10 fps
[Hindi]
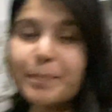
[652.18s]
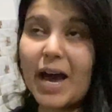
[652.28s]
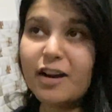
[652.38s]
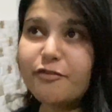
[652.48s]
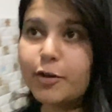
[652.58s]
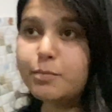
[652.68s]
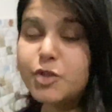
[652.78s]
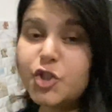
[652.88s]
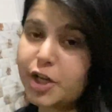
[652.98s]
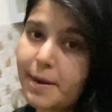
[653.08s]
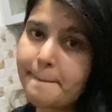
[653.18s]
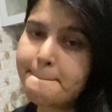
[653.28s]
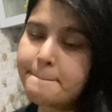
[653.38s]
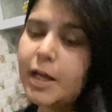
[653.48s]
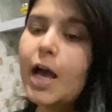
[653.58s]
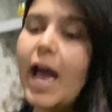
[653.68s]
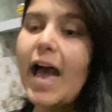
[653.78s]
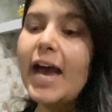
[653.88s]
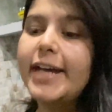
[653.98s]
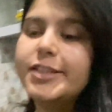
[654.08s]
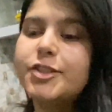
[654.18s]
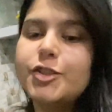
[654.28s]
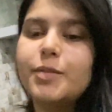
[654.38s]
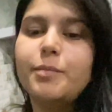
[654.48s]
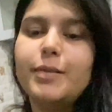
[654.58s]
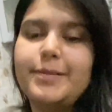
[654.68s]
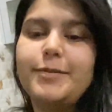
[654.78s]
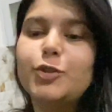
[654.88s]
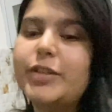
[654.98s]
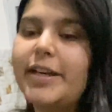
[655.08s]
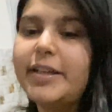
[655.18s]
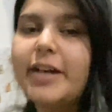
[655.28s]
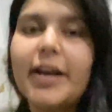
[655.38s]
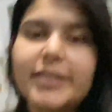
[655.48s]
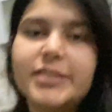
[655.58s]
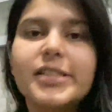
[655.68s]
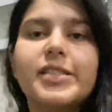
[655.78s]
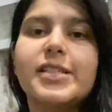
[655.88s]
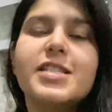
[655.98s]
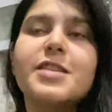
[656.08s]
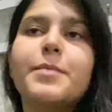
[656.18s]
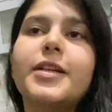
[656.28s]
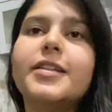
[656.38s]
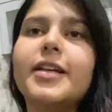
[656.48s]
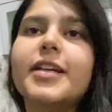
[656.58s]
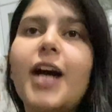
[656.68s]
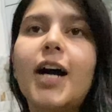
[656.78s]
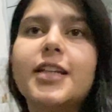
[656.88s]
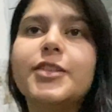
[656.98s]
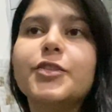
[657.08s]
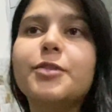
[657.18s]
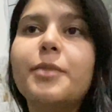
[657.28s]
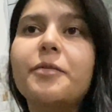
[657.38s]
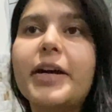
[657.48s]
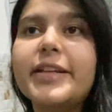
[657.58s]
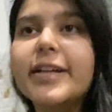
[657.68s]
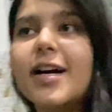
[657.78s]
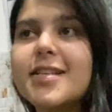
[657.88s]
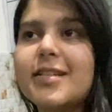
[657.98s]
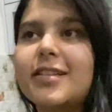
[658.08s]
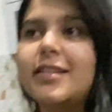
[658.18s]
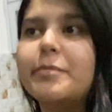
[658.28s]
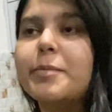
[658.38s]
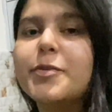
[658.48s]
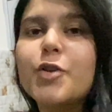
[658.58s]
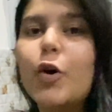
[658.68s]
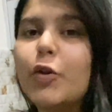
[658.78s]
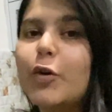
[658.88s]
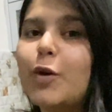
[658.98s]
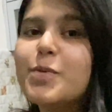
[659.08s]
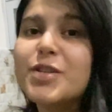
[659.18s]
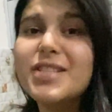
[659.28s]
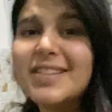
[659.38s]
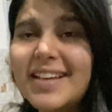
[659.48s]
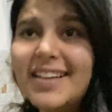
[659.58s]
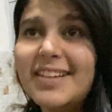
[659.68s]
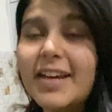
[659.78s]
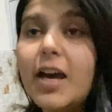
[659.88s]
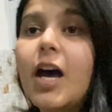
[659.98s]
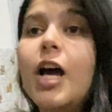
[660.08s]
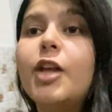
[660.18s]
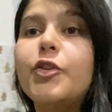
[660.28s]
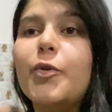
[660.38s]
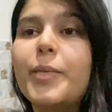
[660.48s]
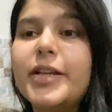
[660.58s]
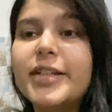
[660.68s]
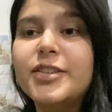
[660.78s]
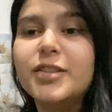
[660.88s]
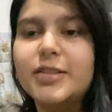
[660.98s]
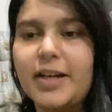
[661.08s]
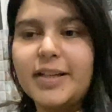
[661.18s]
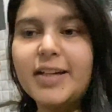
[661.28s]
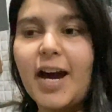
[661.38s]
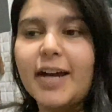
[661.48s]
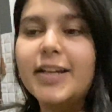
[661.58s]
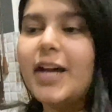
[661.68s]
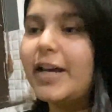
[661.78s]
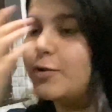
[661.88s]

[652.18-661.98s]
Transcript: बैक फ्रॉम जिम एंड जिम मैं वो दही खाई जैसे तैसे मैंने दही खा ली क्योंकि मैं वाइट ही खा सकती थी मेरे पास और कोई ऑप्शंस नहीं थे तो मैंने दही खाई एंड